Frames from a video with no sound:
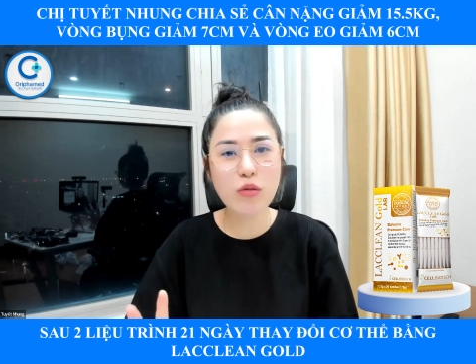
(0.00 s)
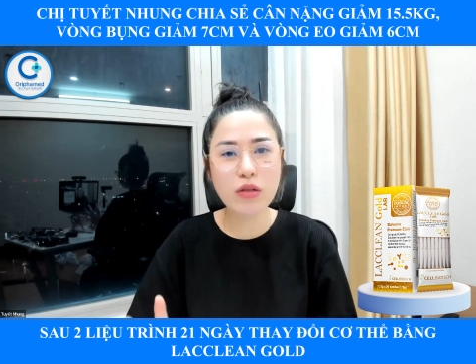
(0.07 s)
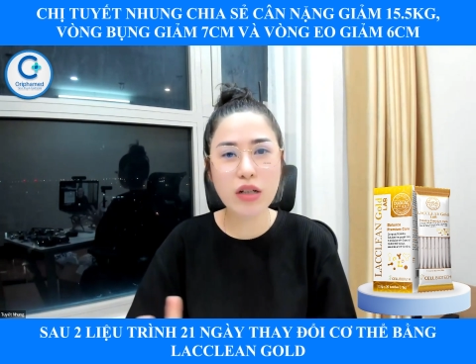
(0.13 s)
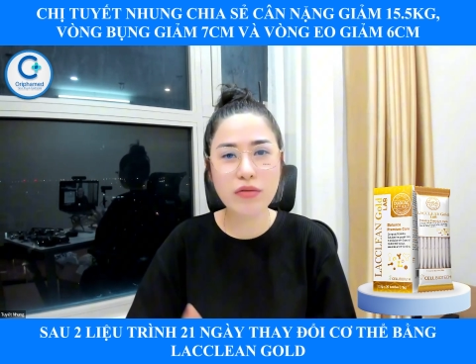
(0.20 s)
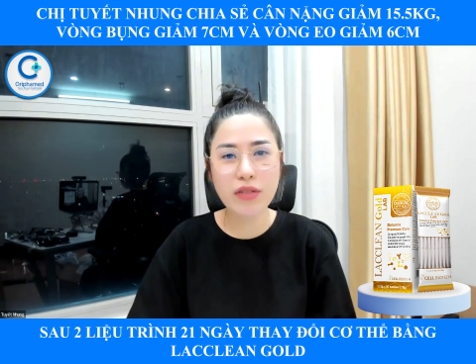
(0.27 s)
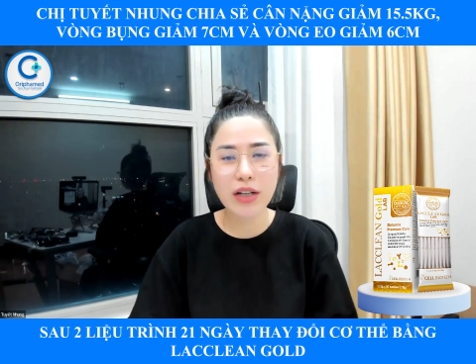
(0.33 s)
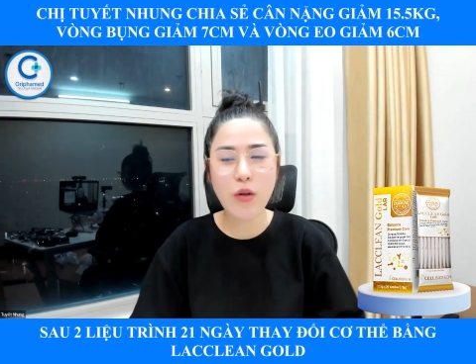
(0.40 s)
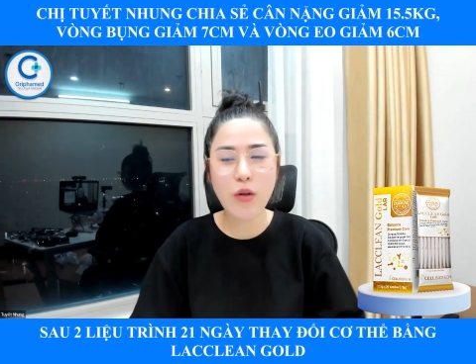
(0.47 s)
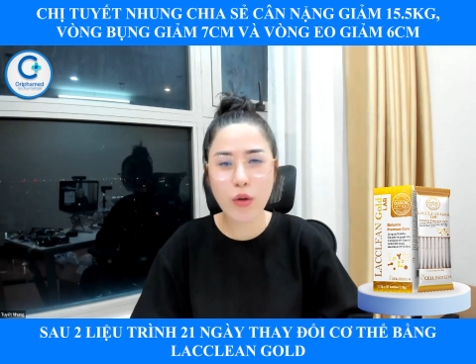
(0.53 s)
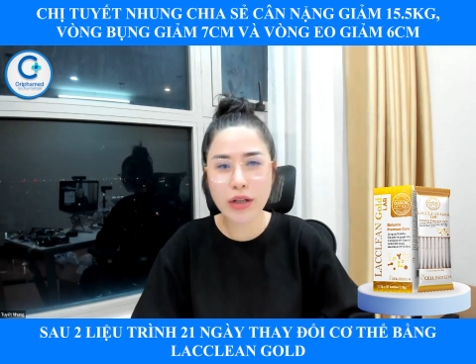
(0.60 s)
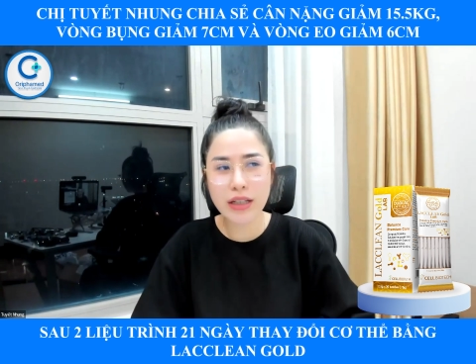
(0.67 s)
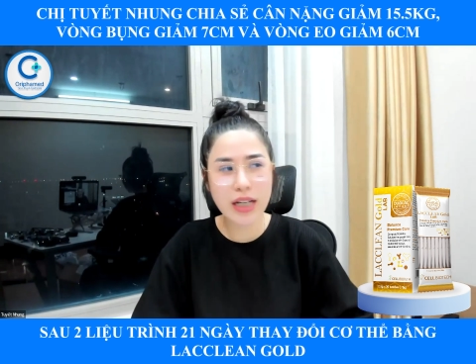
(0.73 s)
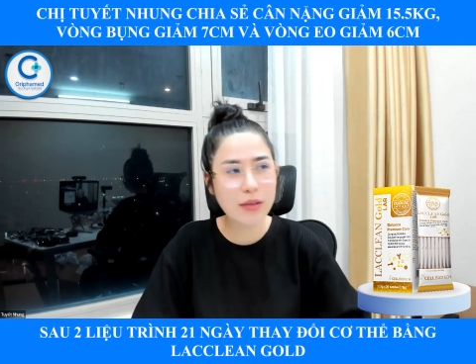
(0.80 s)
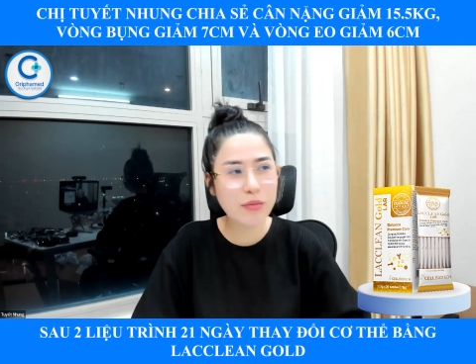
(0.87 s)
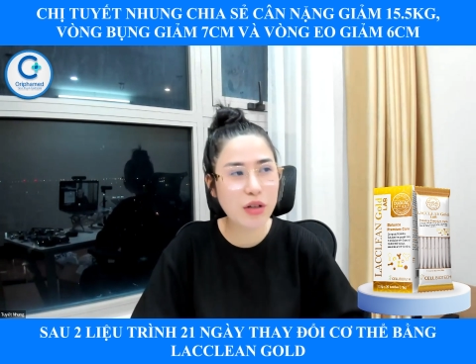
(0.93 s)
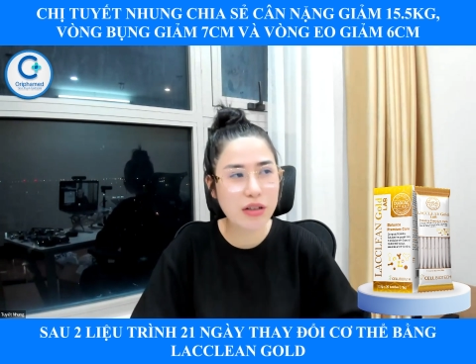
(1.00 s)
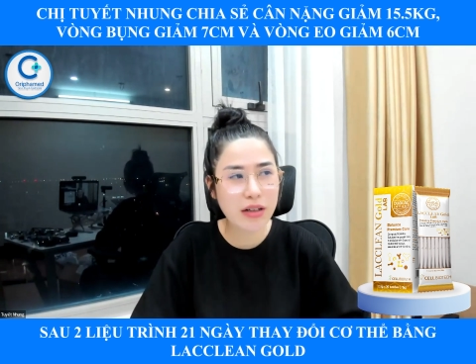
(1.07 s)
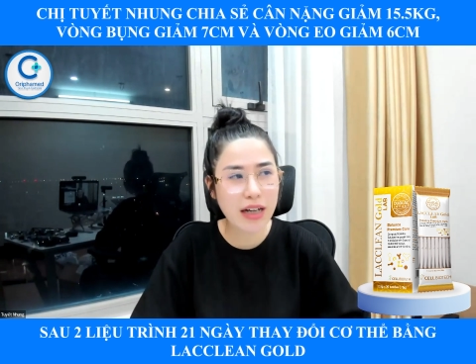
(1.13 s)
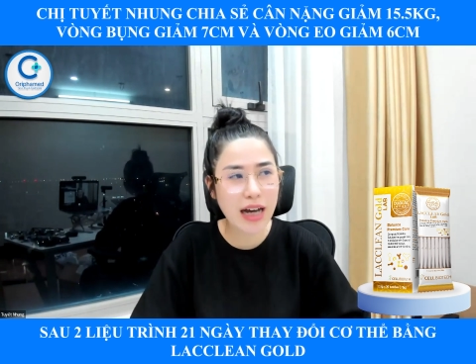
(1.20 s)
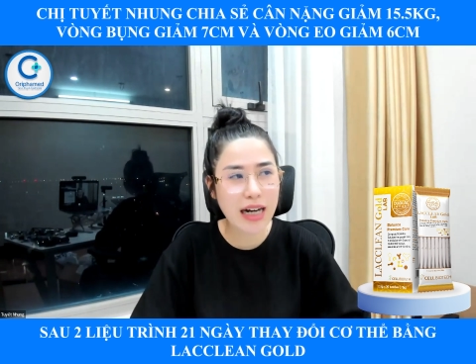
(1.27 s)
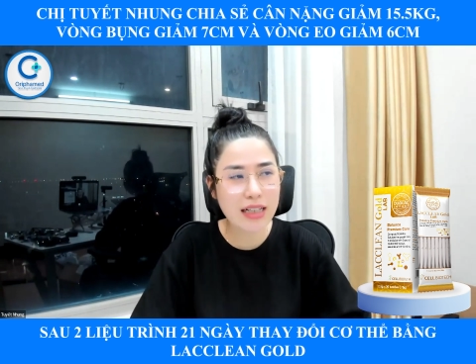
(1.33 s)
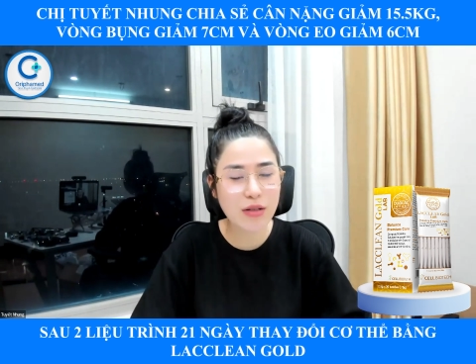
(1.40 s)
cần phải ngồi nhìn mọi người
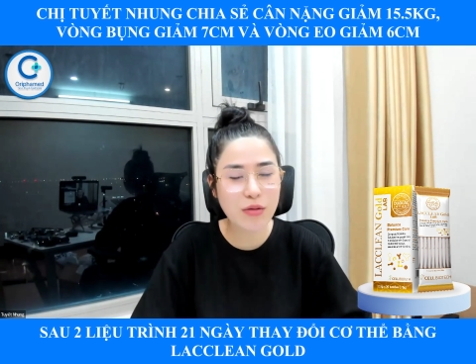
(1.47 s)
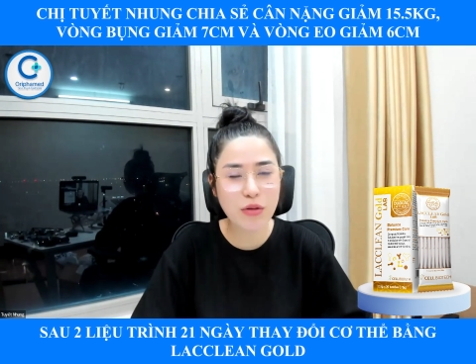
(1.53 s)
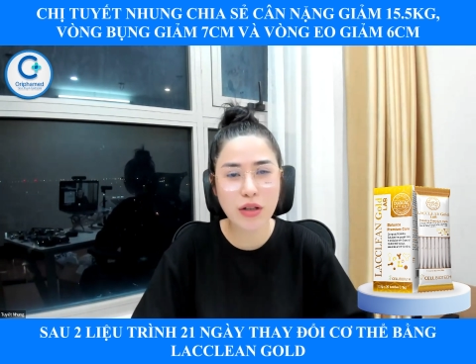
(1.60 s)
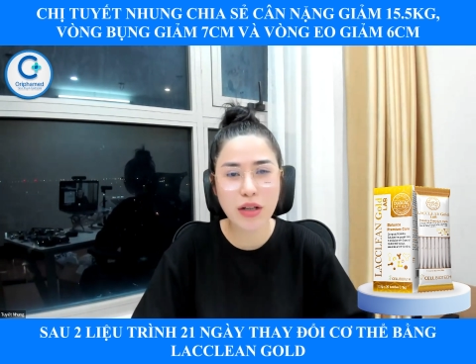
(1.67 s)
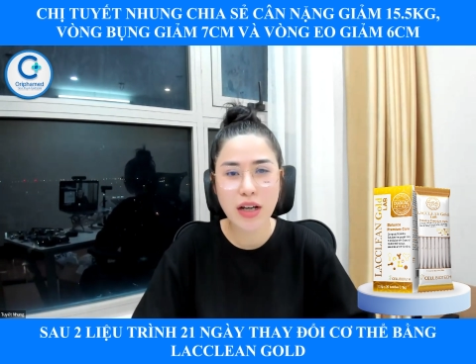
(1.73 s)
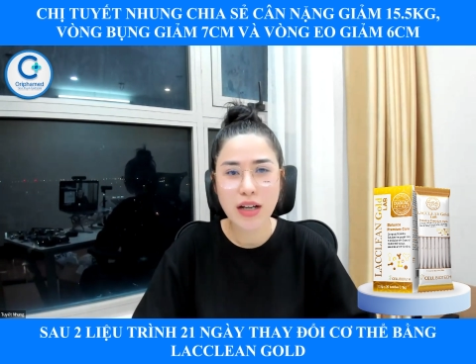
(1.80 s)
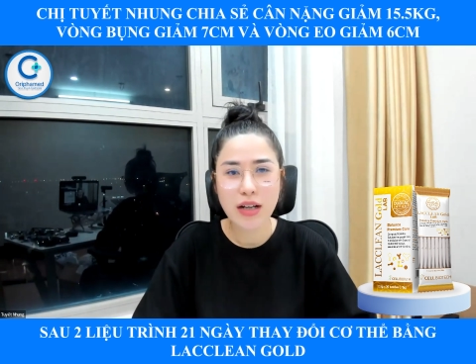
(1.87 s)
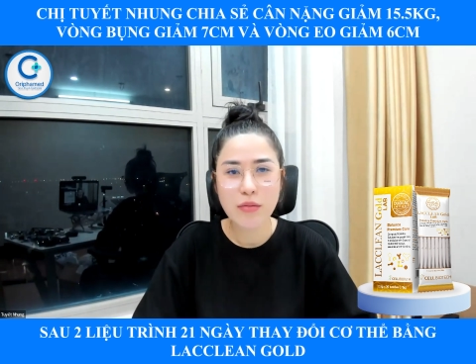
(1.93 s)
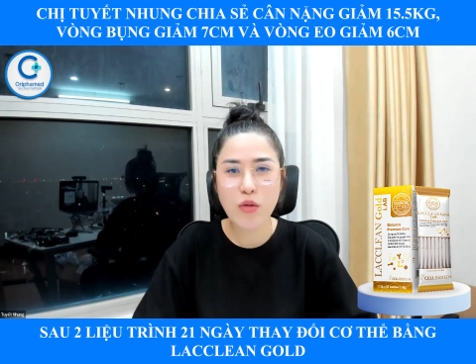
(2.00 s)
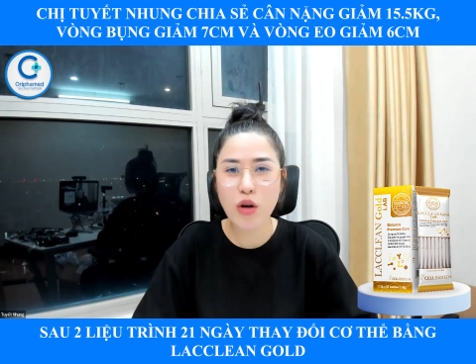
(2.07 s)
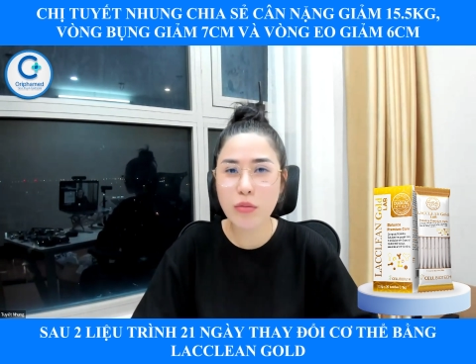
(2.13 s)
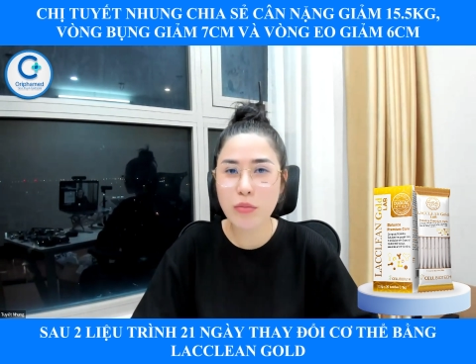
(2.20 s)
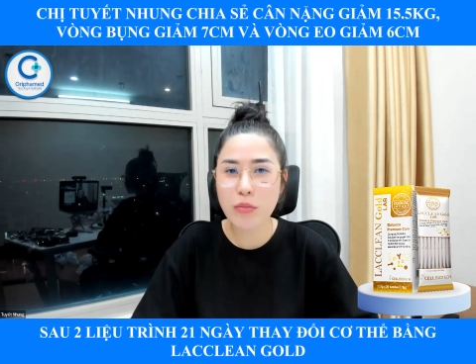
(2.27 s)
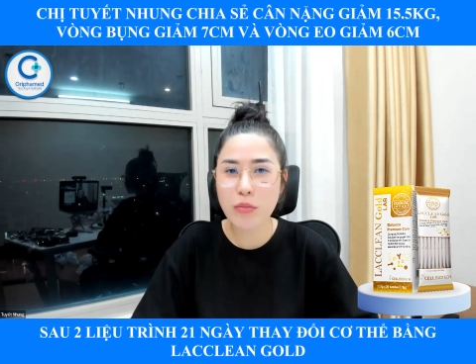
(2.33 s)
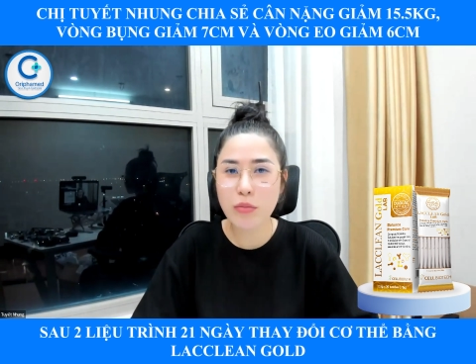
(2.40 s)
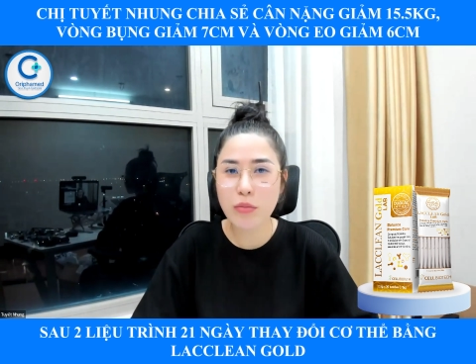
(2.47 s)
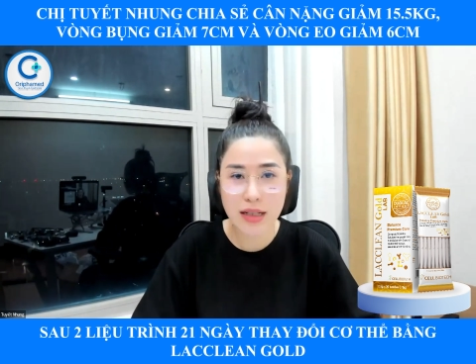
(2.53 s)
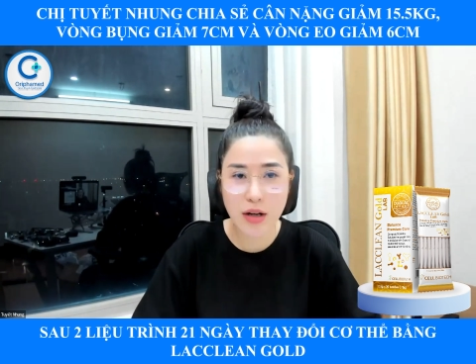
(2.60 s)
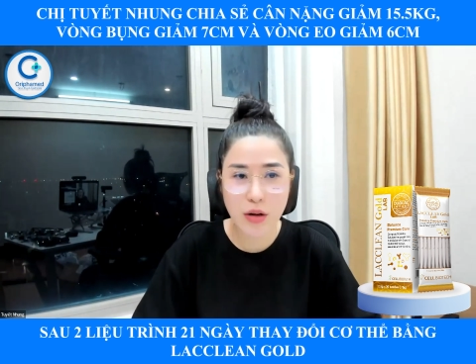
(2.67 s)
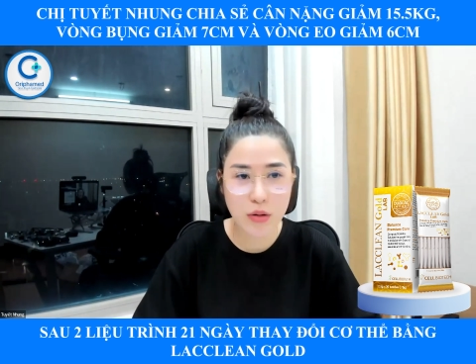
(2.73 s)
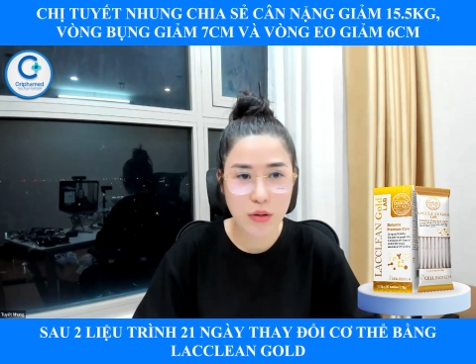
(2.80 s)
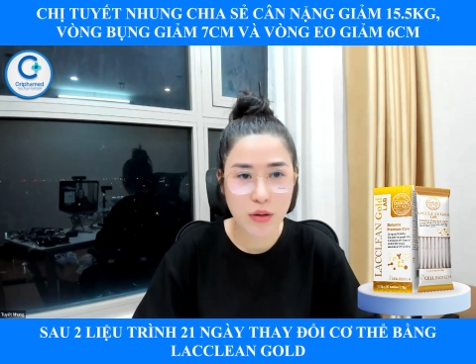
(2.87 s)
ăn xong rồi buồn bã gì
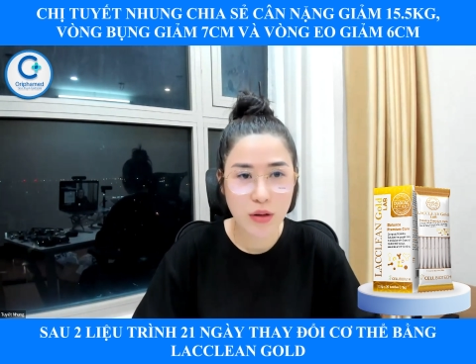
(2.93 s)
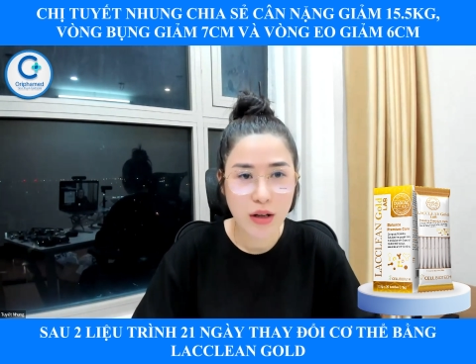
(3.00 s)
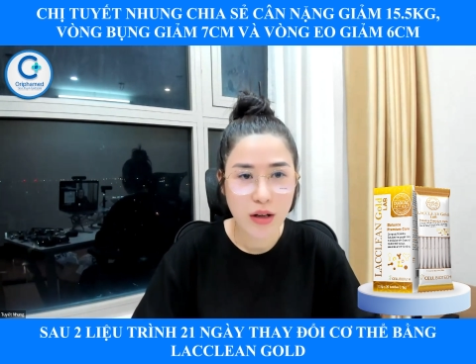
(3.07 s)
đâu.